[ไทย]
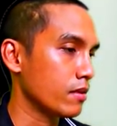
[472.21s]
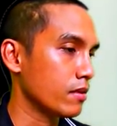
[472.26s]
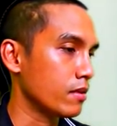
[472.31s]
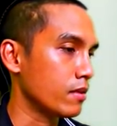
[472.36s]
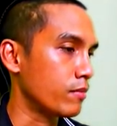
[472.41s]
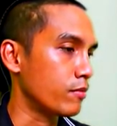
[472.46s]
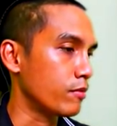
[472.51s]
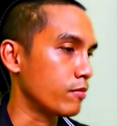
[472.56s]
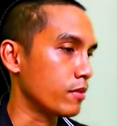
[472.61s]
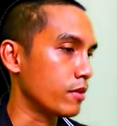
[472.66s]

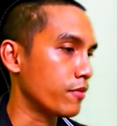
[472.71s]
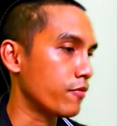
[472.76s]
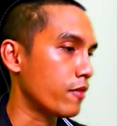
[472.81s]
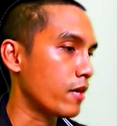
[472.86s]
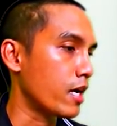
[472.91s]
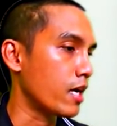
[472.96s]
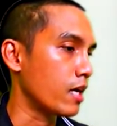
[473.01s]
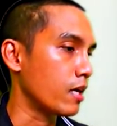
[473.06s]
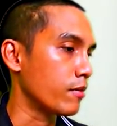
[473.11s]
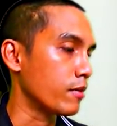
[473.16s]
แต่ผมนี่
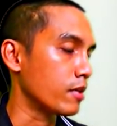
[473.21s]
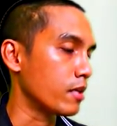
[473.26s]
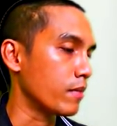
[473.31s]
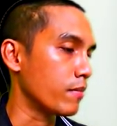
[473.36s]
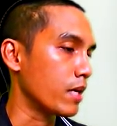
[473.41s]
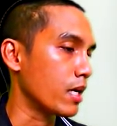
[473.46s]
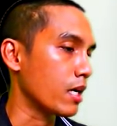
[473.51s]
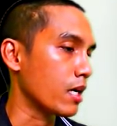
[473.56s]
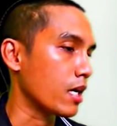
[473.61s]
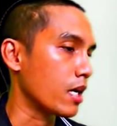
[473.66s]
ฝ่ายปฏิ
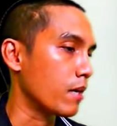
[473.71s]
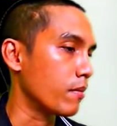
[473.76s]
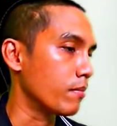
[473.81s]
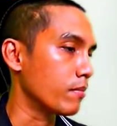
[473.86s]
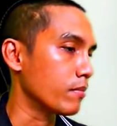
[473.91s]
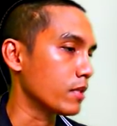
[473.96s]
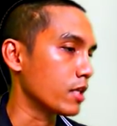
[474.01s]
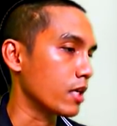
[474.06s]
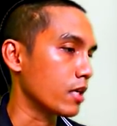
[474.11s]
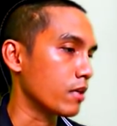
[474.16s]
มากรรม
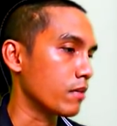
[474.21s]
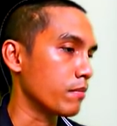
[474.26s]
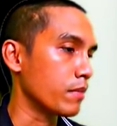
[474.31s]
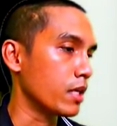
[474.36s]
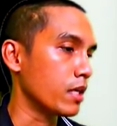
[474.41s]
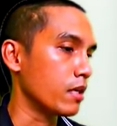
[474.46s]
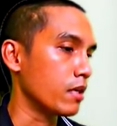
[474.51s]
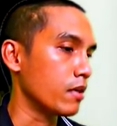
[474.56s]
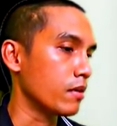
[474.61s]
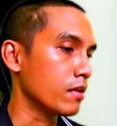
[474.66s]
แต่ก็
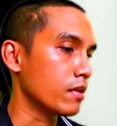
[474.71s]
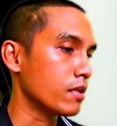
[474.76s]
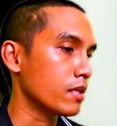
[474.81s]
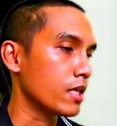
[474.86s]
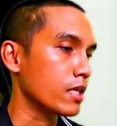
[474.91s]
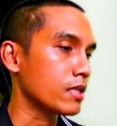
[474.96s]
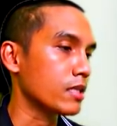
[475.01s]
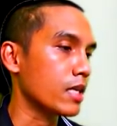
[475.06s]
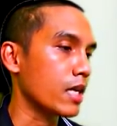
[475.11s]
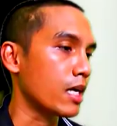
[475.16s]
มี
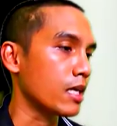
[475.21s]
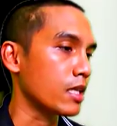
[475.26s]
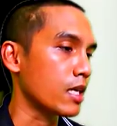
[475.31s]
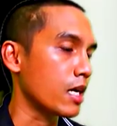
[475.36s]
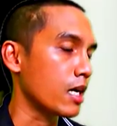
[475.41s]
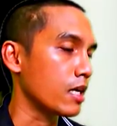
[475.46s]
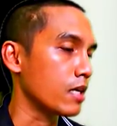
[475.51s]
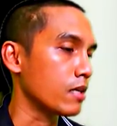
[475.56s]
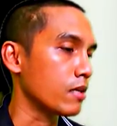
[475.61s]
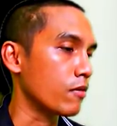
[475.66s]
ทักษะ
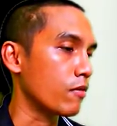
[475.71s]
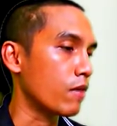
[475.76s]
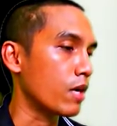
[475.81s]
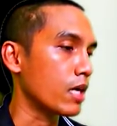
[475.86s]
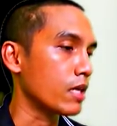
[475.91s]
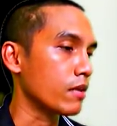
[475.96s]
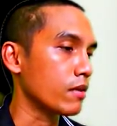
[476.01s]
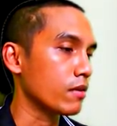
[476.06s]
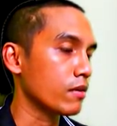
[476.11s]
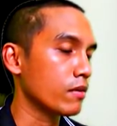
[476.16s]
ทาง
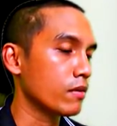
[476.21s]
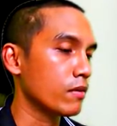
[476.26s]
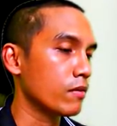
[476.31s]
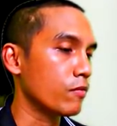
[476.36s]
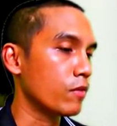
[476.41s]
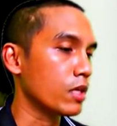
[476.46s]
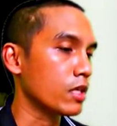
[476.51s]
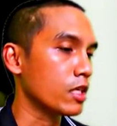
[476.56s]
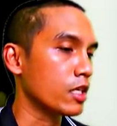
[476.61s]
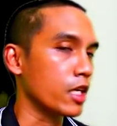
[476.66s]
วาด
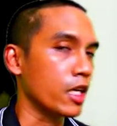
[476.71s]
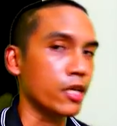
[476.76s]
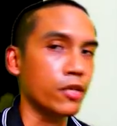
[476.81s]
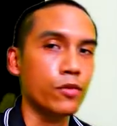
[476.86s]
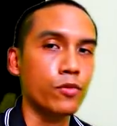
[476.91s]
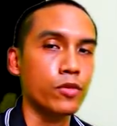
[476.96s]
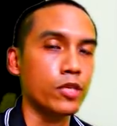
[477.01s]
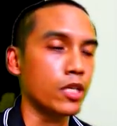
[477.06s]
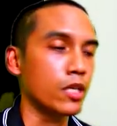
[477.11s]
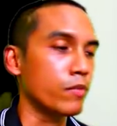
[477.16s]
วาดเขียน
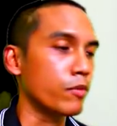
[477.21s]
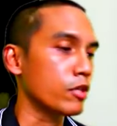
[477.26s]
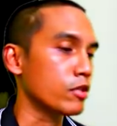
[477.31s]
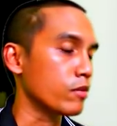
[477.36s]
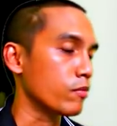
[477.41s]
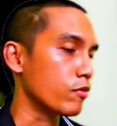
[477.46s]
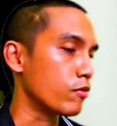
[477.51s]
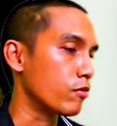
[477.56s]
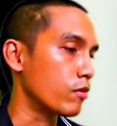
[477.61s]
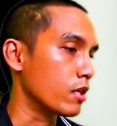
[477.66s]
อยู่เยอะพอ
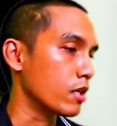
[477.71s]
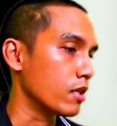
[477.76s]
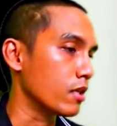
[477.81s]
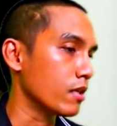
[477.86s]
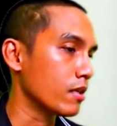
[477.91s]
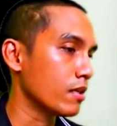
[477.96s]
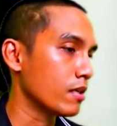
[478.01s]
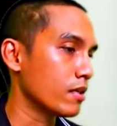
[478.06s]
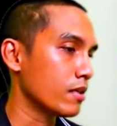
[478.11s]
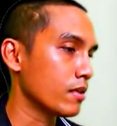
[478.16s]
สมควร
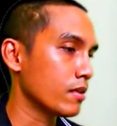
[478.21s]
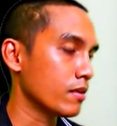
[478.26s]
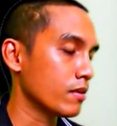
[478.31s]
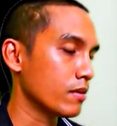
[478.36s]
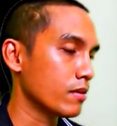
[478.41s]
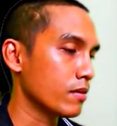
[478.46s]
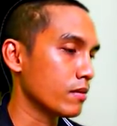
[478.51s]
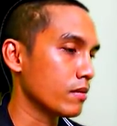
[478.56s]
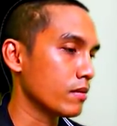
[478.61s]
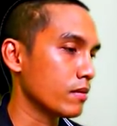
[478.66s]

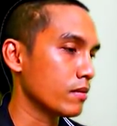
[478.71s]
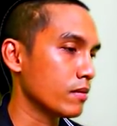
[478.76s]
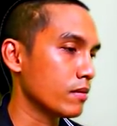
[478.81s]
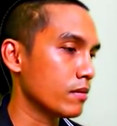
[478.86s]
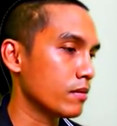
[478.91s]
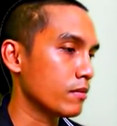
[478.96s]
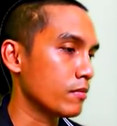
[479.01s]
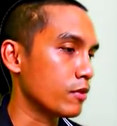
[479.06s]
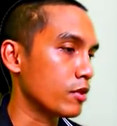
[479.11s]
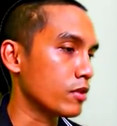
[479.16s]

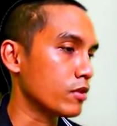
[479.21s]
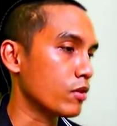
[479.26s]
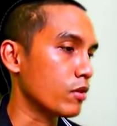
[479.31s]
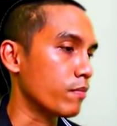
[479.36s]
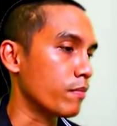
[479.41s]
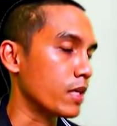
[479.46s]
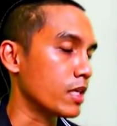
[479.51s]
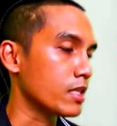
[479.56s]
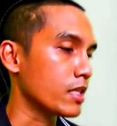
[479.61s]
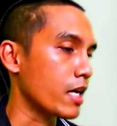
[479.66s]
พอจบ
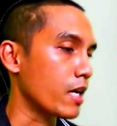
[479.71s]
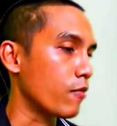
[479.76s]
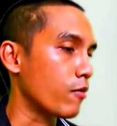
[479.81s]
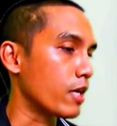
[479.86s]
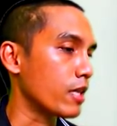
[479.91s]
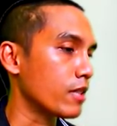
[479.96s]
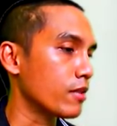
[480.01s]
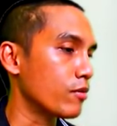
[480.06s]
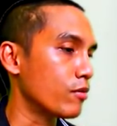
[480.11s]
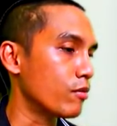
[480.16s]
มาสาย
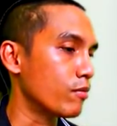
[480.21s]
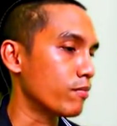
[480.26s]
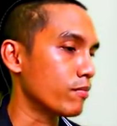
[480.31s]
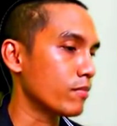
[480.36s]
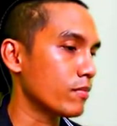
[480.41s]
วาดรูป